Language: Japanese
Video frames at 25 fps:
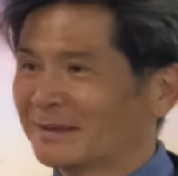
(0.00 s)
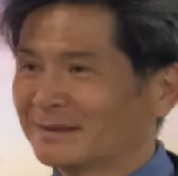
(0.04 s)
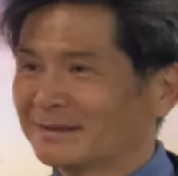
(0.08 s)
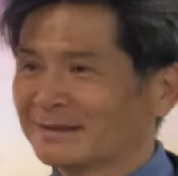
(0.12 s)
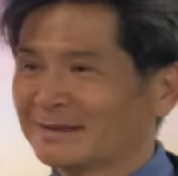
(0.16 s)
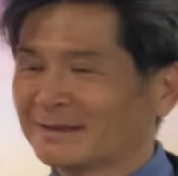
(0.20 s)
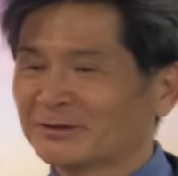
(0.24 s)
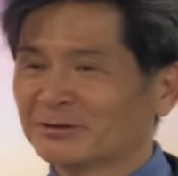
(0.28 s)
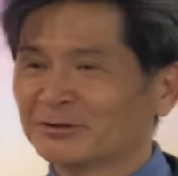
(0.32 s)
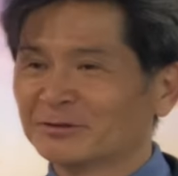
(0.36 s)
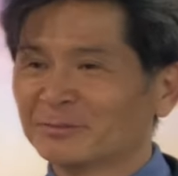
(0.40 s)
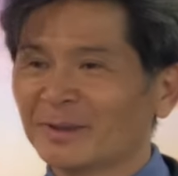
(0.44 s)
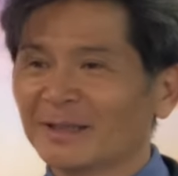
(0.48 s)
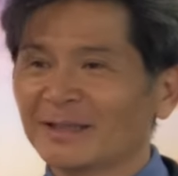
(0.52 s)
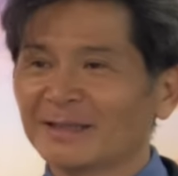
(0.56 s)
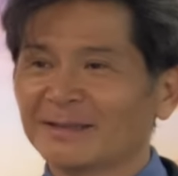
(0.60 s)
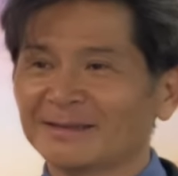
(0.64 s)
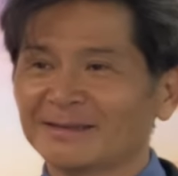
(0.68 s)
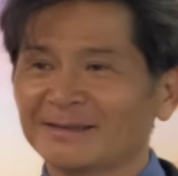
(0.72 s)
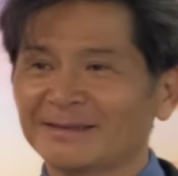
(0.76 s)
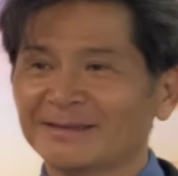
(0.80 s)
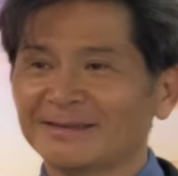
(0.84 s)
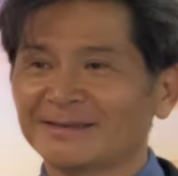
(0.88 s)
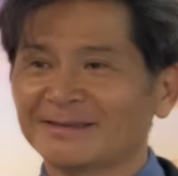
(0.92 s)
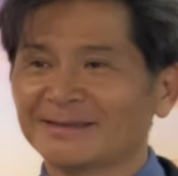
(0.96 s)
行く前
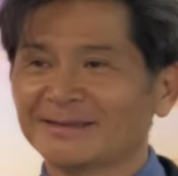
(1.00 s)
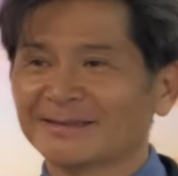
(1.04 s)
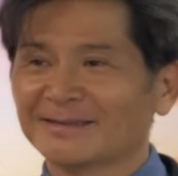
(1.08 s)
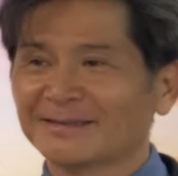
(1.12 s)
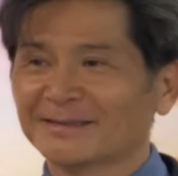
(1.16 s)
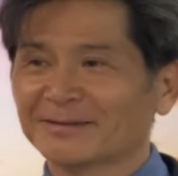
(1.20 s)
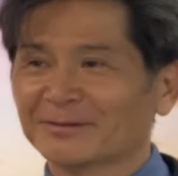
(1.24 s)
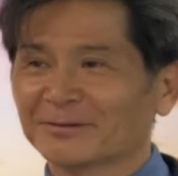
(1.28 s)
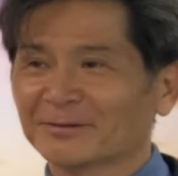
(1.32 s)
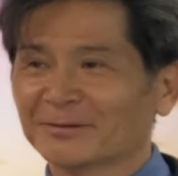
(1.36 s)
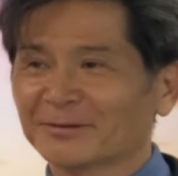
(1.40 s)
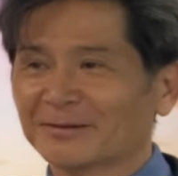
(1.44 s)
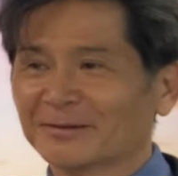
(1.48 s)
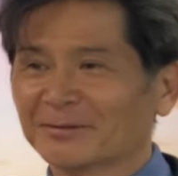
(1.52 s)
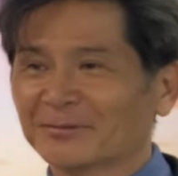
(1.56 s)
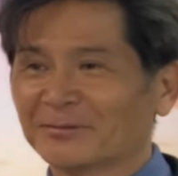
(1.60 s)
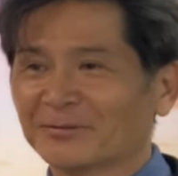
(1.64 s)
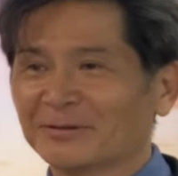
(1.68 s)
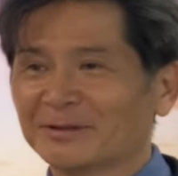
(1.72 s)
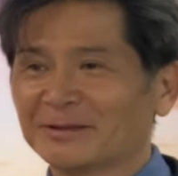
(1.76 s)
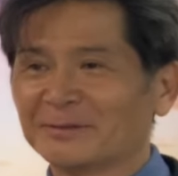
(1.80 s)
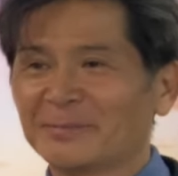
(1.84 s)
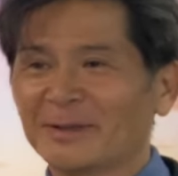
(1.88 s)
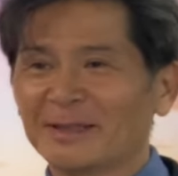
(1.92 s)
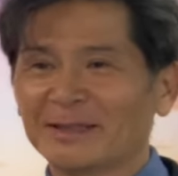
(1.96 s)
に
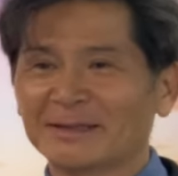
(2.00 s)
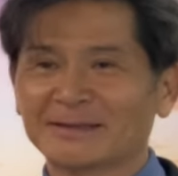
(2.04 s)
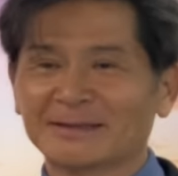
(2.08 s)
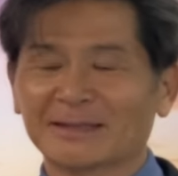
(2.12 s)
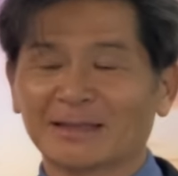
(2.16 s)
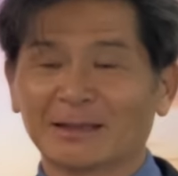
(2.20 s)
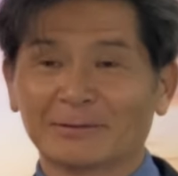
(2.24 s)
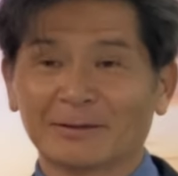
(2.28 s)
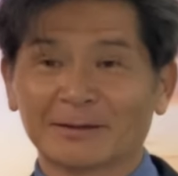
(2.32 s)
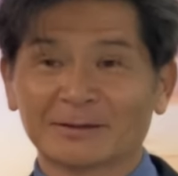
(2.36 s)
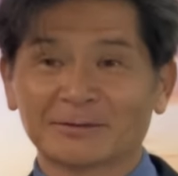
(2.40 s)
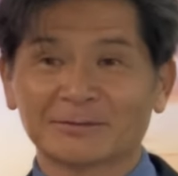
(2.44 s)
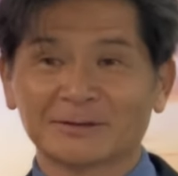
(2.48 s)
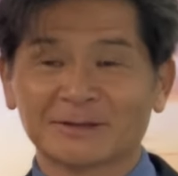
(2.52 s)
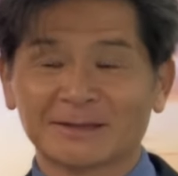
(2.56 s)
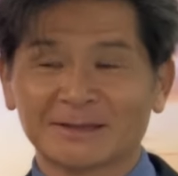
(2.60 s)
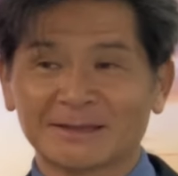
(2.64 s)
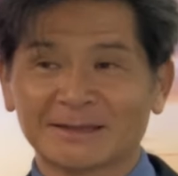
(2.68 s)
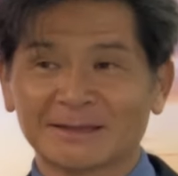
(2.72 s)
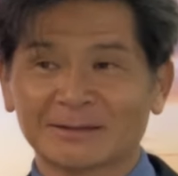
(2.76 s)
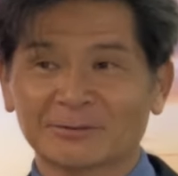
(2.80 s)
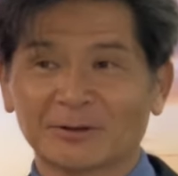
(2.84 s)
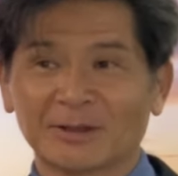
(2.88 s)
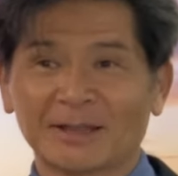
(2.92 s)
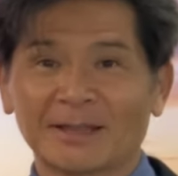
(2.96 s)
イメージが湧く
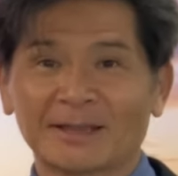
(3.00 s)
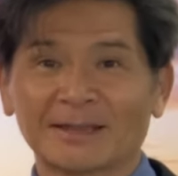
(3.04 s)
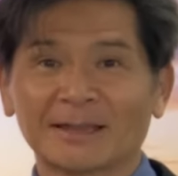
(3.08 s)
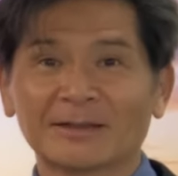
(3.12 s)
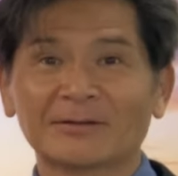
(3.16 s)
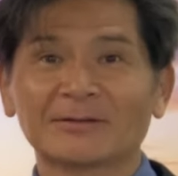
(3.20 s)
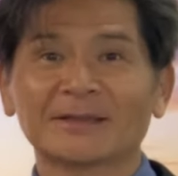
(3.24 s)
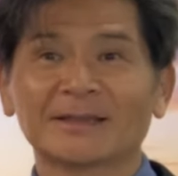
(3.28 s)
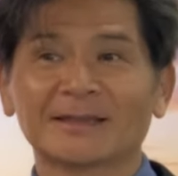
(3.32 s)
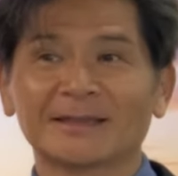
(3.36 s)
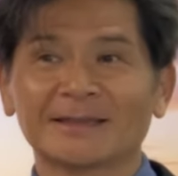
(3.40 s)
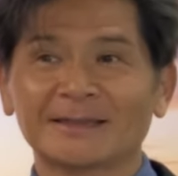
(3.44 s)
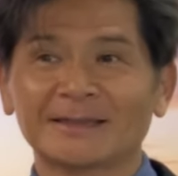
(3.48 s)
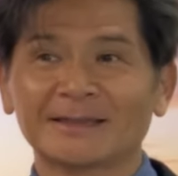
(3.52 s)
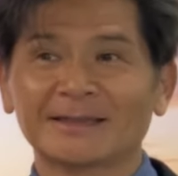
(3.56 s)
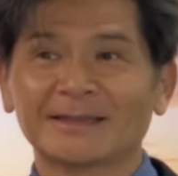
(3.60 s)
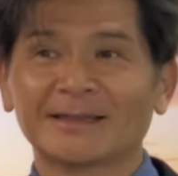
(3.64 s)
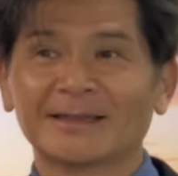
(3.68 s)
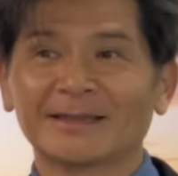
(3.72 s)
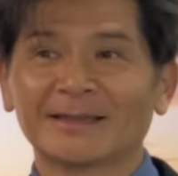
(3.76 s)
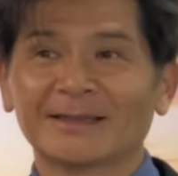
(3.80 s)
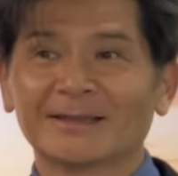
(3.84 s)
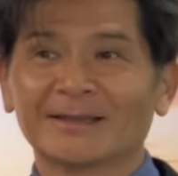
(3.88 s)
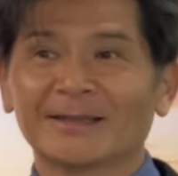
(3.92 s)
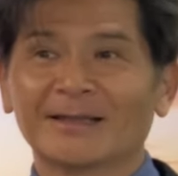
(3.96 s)
し、行った時
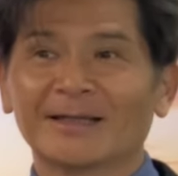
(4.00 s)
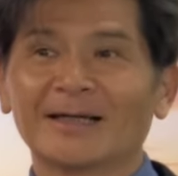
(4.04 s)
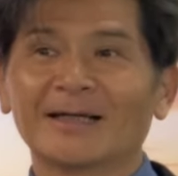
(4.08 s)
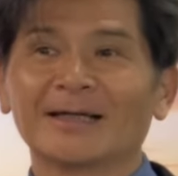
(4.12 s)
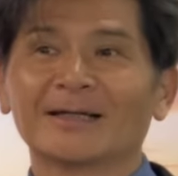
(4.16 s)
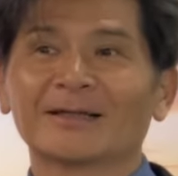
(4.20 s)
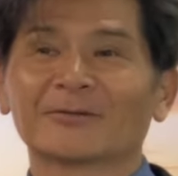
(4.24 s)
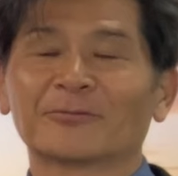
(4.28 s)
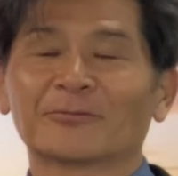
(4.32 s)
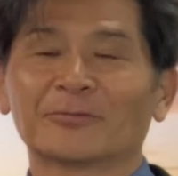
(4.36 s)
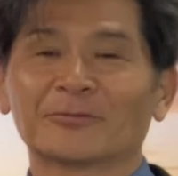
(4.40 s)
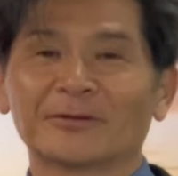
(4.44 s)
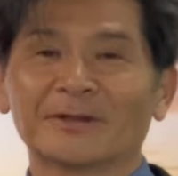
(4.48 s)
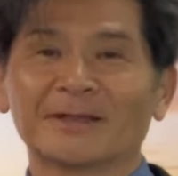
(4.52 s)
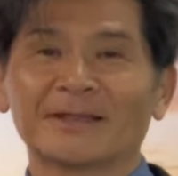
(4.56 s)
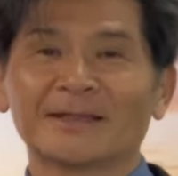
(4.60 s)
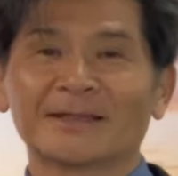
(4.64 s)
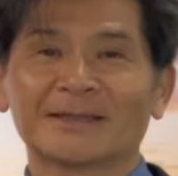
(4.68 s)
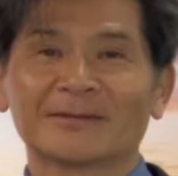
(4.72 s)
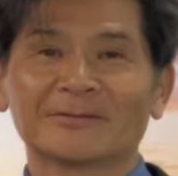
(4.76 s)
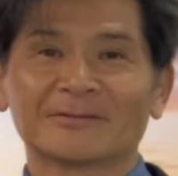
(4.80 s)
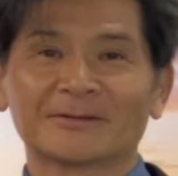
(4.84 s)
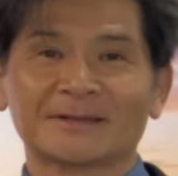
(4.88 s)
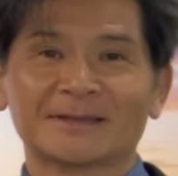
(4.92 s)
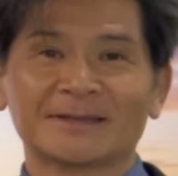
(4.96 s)
にここ映
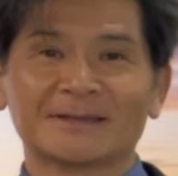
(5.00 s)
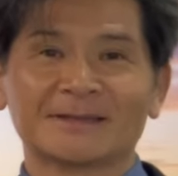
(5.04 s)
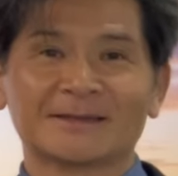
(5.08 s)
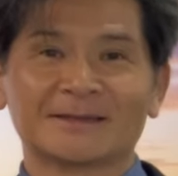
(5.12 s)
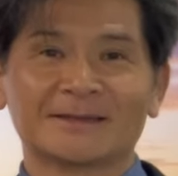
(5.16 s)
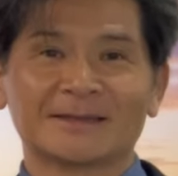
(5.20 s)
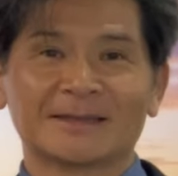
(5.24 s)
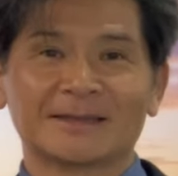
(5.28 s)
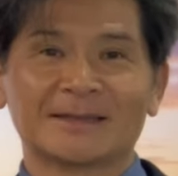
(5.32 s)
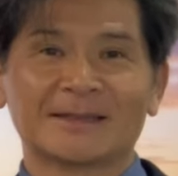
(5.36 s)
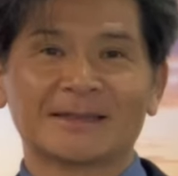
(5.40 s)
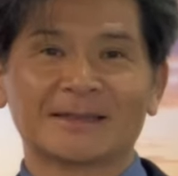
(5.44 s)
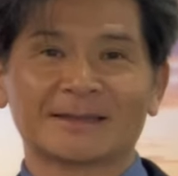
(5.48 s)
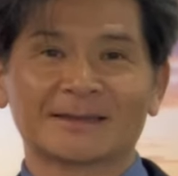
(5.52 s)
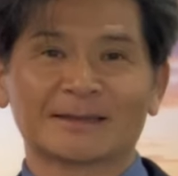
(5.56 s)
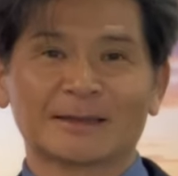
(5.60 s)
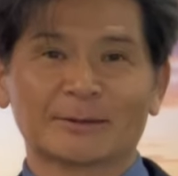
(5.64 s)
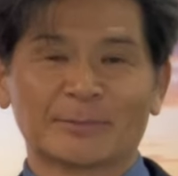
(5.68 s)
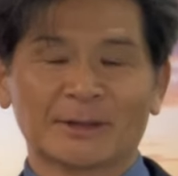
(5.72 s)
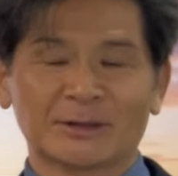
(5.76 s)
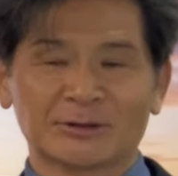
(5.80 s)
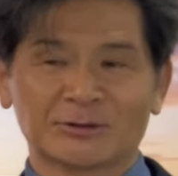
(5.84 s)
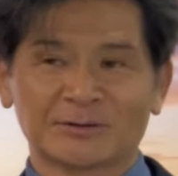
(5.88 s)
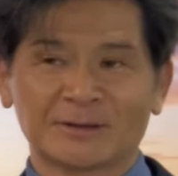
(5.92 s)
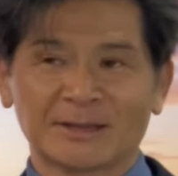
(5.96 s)
画のシーンで出てきた
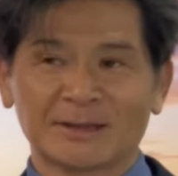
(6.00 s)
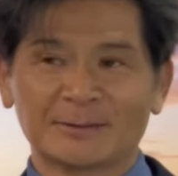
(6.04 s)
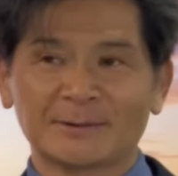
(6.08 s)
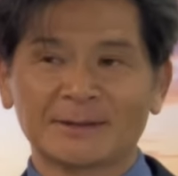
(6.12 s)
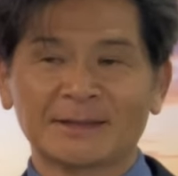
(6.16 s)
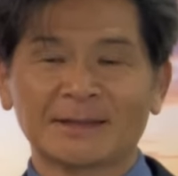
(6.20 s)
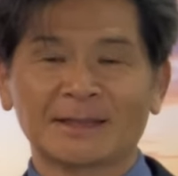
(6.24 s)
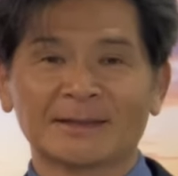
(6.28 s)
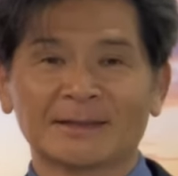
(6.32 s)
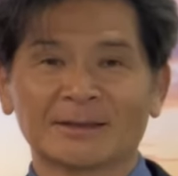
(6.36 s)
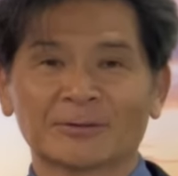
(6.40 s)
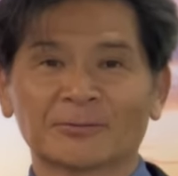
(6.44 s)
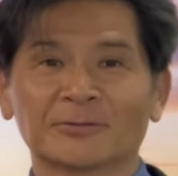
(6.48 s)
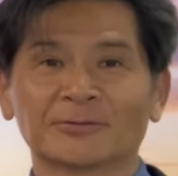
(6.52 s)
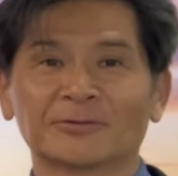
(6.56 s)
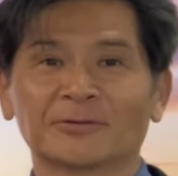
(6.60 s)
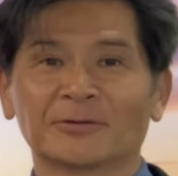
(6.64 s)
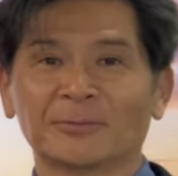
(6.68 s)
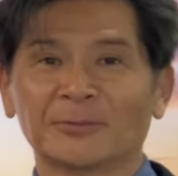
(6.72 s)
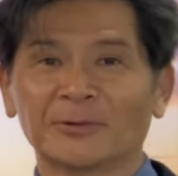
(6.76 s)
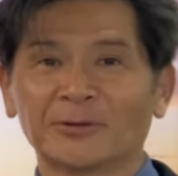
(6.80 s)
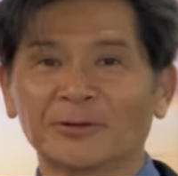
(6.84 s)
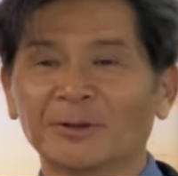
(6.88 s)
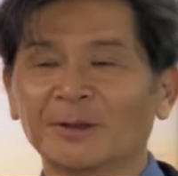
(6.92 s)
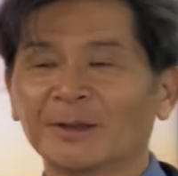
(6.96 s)
場所だみたいなこと
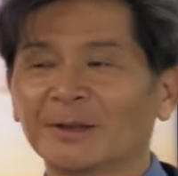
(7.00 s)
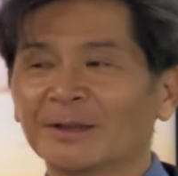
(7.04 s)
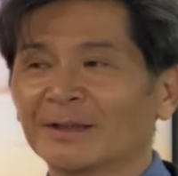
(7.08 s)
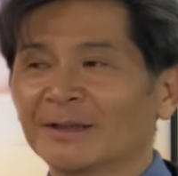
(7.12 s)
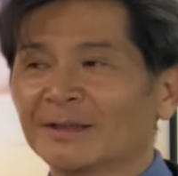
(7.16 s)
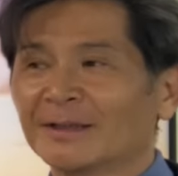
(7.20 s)
も